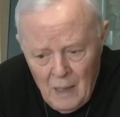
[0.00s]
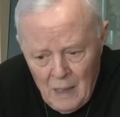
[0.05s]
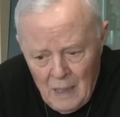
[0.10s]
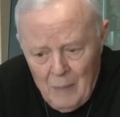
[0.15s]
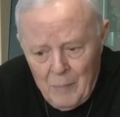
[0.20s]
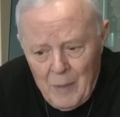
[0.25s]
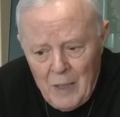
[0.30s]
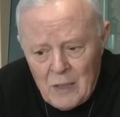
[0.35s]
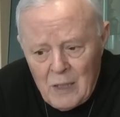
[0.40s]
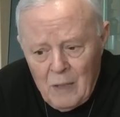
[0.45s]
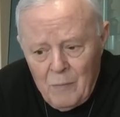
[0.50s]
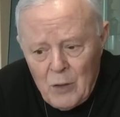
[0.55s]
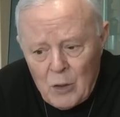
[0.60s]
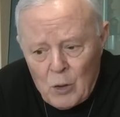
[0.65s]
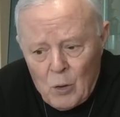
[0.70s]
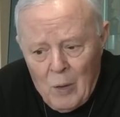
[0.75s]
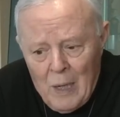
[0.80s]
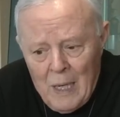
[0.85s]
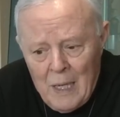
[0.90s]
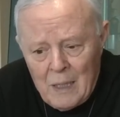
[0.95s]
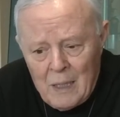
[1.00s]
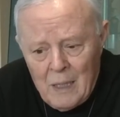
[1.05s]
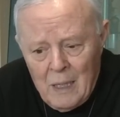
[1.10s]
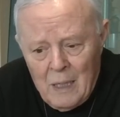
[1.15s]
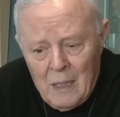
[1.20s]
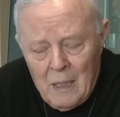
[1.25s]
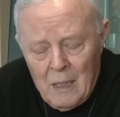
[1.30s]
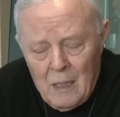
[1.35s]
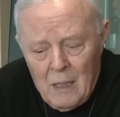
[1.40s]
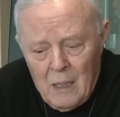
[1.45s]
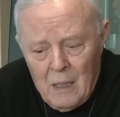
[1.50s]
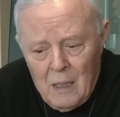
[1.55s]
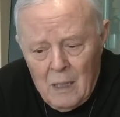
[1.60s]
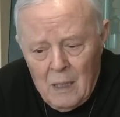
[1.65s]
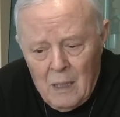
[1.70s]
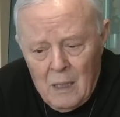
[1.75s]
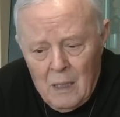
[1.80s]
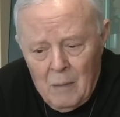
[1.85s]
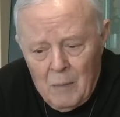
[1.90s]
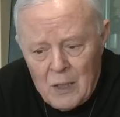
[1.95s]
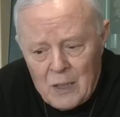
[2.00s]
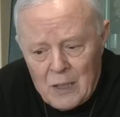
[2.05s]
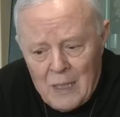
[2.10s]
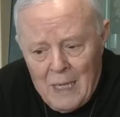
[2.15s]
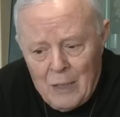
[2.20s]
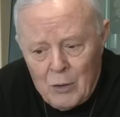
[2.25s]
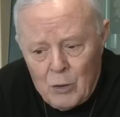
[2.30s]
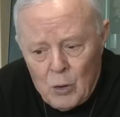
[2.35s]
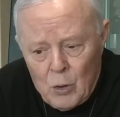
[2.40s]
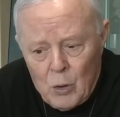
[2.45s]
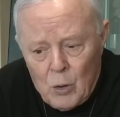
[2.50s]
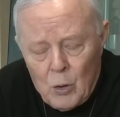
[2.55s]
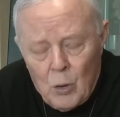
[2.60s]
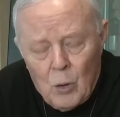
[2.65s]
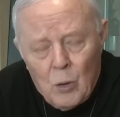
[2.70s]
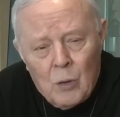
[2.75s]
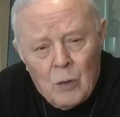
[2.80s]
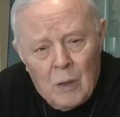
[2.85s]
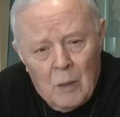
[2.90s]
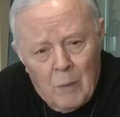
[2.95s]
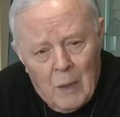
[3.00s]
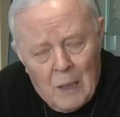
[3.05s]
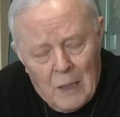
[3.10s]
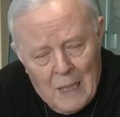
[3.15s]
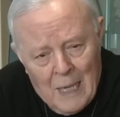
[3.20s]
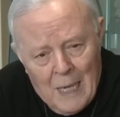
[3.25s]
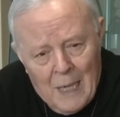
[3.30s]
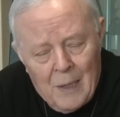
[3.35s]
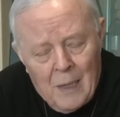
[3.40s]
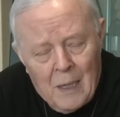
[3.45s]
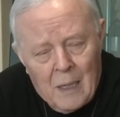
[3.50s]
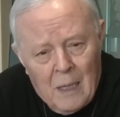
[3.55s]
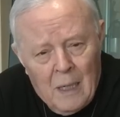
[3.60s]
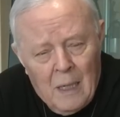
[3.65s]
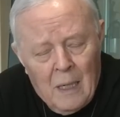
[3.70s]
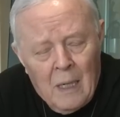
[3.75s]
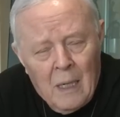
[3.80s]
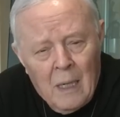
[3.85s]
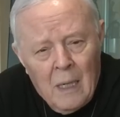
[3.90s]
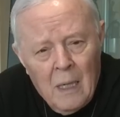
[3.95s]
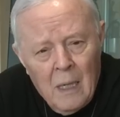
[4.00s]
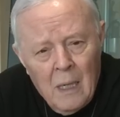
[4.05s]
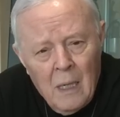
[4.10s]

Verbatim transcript: l'abbiamo già visto anche nel messaggio di Miriana che,